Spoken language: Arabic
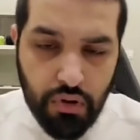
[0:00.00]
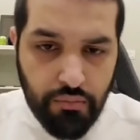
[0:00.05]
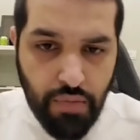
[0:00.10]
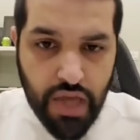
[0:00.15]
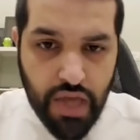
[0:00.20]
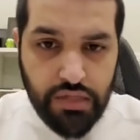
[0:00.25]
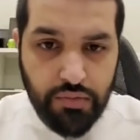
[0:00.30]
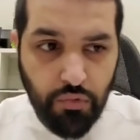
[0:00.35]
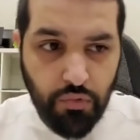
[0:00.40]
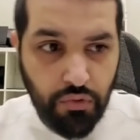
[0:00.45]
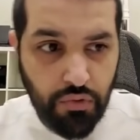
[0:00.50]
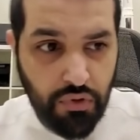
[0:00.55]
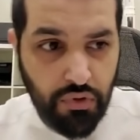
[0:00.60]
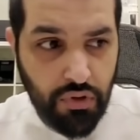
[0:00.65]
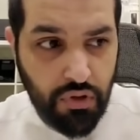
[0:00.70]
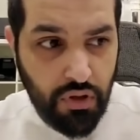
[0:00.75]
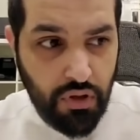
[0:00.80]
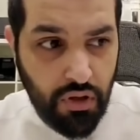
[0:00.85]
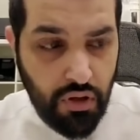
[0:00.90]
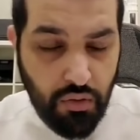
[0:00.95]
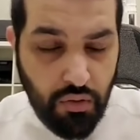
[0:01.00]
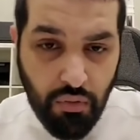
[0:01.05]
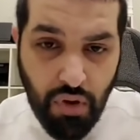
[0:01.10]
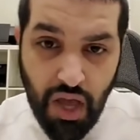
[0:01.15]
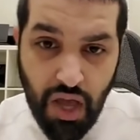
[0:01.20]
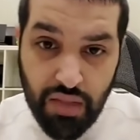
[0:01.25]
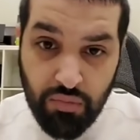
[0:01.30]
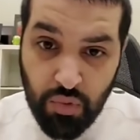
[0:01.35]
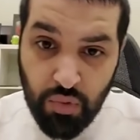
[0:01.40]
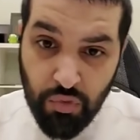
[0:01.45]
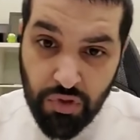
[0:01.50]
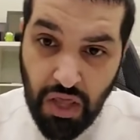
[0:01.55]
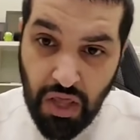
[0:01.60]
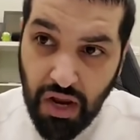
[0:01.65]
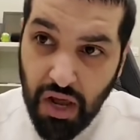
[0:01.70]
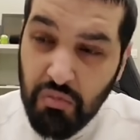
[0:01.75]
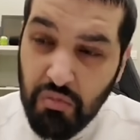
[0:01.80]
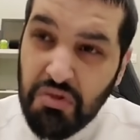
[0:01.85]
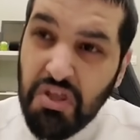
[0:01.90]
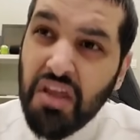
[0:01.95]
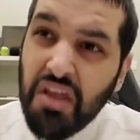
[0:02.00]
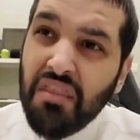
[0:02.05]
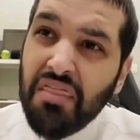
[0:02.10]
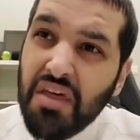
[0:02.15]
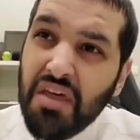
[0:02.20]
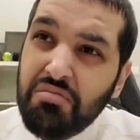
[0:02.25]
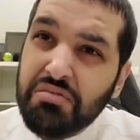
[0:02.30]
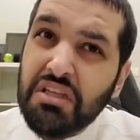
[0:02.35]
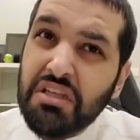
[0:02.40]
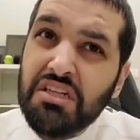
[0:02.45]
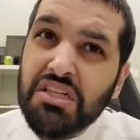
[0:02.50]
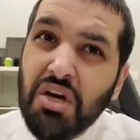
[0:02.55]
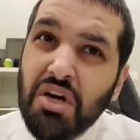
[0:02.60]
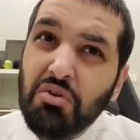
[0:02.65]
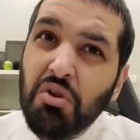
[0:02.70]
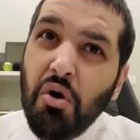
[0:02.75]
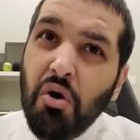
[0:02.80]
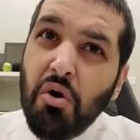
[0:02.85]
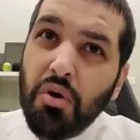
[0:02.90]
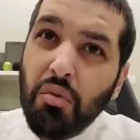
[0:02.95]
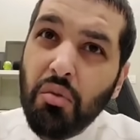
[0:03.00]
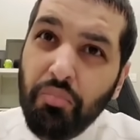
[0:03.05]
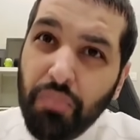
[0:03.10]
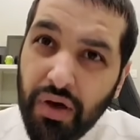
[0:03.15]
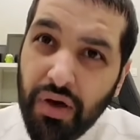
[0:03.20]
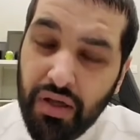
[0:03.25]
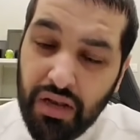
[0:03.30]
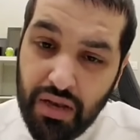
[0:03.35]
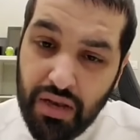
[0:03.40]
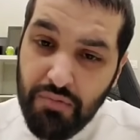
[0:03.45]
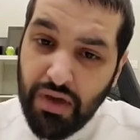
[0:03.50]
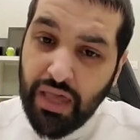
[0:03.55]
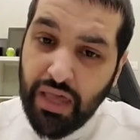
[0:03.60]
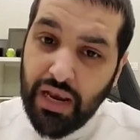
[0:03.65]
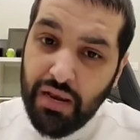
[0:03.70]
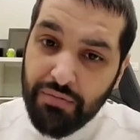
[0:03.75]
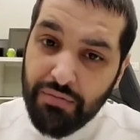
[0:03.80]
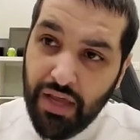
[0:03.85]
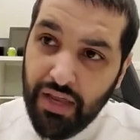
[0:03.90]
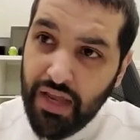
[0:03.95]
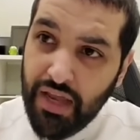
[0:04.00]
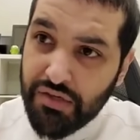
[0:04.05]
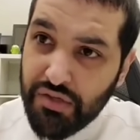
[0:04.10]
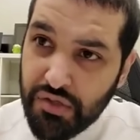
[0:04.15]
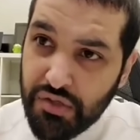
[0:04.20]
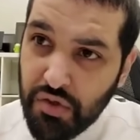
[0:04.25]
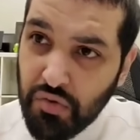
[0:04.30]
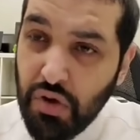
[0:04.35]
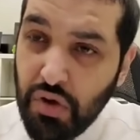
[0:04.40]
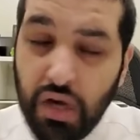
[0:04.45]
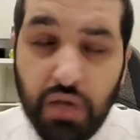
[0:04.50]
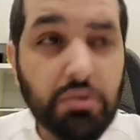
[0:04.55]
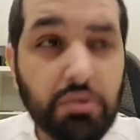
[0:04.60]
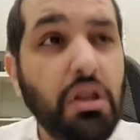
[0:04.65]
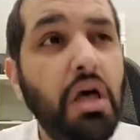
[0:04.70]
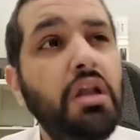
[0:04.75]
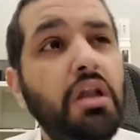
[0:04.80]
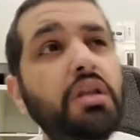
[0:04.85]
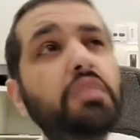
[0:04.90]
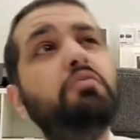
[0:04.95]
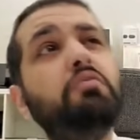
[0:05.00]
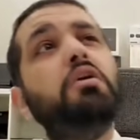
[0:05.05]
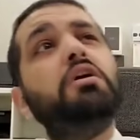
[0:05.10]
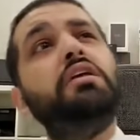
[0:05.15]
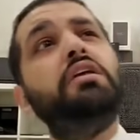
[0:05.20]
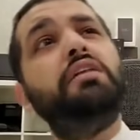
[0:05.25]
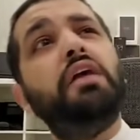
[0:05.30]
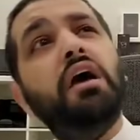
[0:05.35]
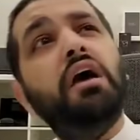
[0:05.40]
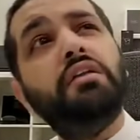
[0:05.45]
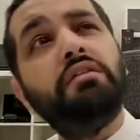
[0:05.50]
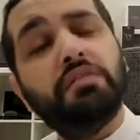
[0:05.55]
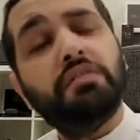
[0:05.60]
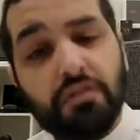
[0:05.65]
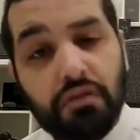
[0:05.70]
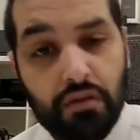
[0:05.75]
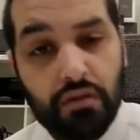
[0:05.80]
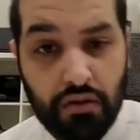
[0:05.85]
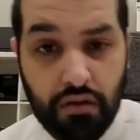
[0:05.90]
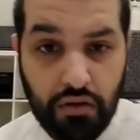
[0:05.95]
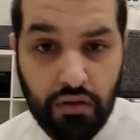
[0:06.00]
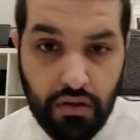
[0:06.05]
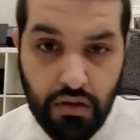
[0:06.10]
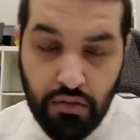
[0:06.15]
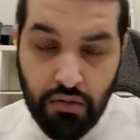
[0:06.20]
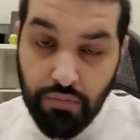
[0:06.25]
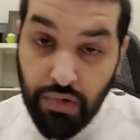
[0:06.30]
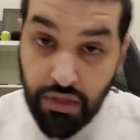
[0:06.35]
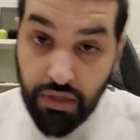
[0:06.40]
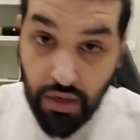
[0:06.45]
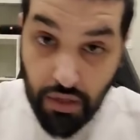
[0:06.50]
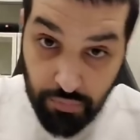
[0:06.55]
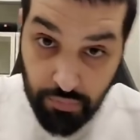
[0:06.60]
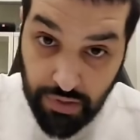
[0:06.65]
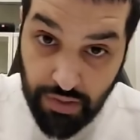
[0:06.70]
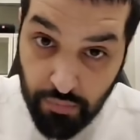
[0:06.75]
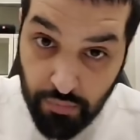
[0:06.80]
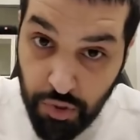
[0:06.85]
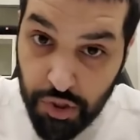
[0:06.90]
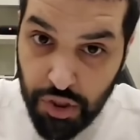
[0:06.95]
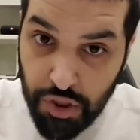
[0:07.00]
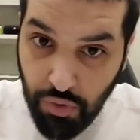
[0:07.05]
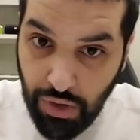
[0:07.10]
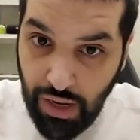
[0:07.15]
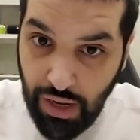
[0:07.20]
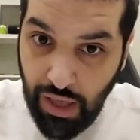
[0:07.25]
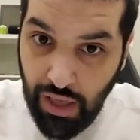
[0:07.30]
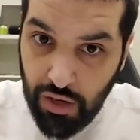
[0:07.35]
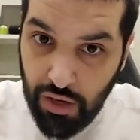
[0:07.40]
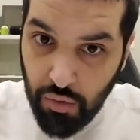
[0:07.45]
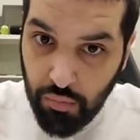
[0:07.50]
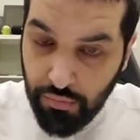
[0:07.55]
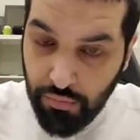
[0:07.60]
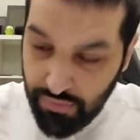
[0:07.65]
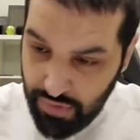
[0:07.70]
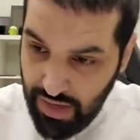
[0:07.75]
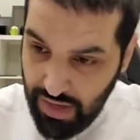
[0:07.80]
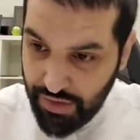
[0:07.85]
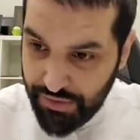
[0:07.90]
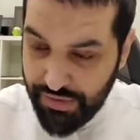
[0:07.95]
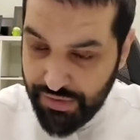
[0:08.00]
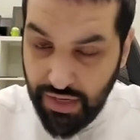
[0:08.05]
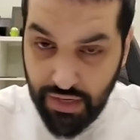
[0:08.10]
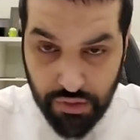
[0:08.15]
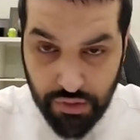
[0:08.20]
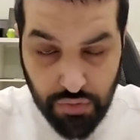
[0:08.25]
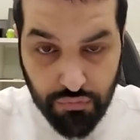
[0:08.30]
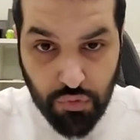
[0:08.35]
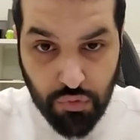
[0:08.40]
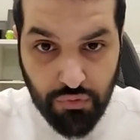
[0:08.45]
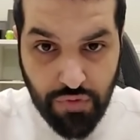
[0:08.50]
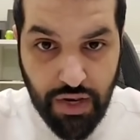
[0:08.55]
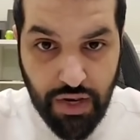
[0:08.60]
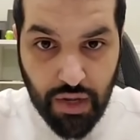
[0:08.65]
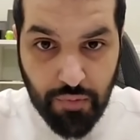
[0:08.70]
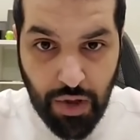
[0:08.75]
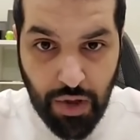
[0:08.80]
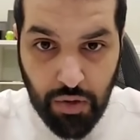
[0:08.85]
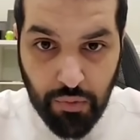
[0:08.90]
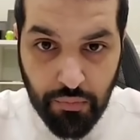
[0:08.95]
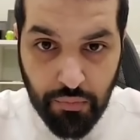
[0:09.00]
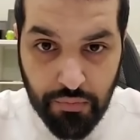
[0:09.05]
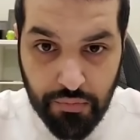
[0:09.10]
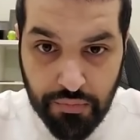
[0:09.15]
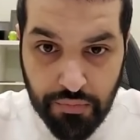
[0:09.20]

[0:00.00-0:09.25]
ما يسمعون واحد من مدراء مدير ضبط الجوده اوروبا لما كلمت عن اكسنس كوالكم يطالعني من فوق لتحت بعدين بعدين بكوا على حالهم اخر سنه شفتوا الفريق مالهم